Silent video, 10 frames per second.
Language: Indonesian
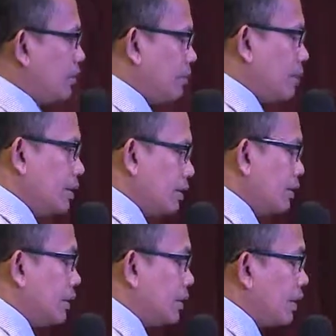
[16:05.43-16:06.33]
apa
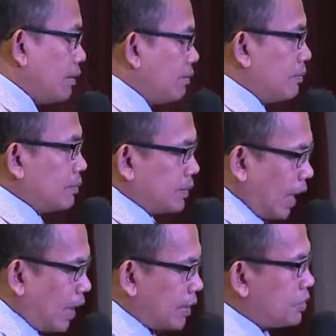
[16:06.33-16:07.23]
dia tidak
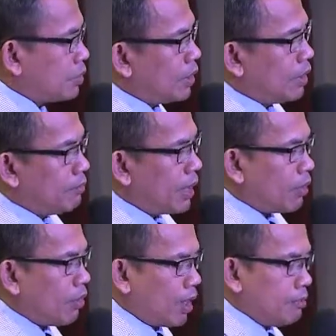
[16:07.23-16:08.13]
cakarnya sudah
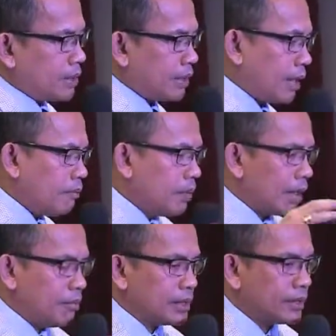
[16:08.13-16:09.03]
bengkok, nggak bisa nyambar,
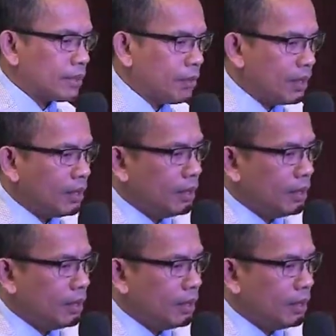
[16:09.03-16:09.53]
nggak bisa terbang.